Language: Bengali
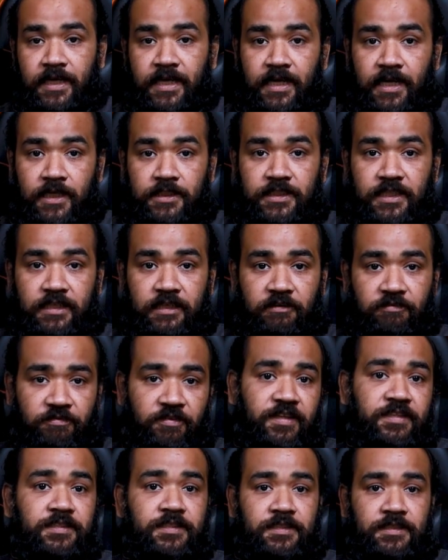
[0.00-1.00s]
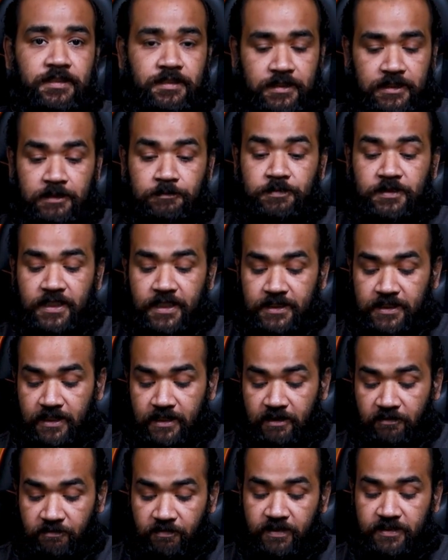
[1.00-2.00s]
এটার যে রেফারেন্স চিপসেটের যে
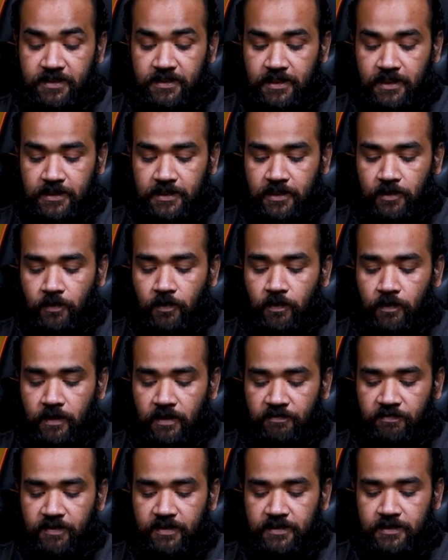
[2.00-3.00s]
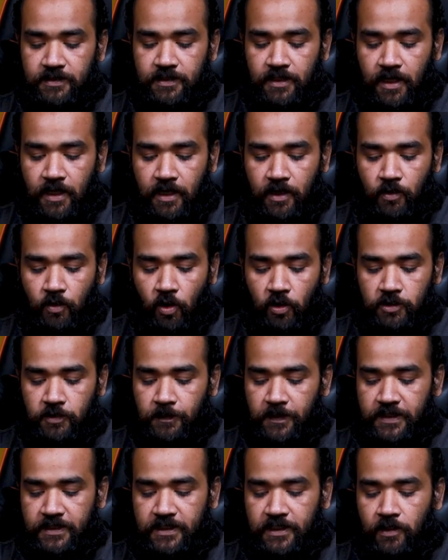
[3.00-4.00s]
রেফারেন্সটা ছিল রেফারেন্স ক্লক
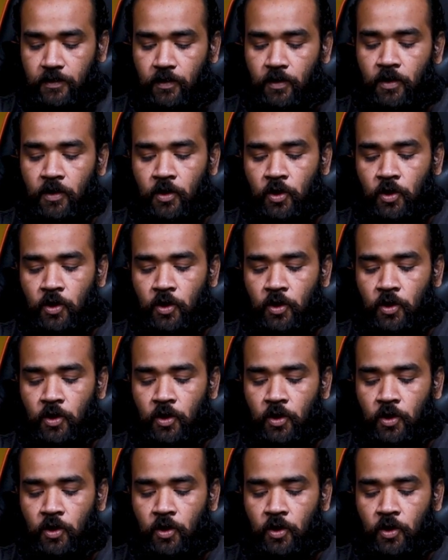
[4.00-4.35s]
স্পিড ছিল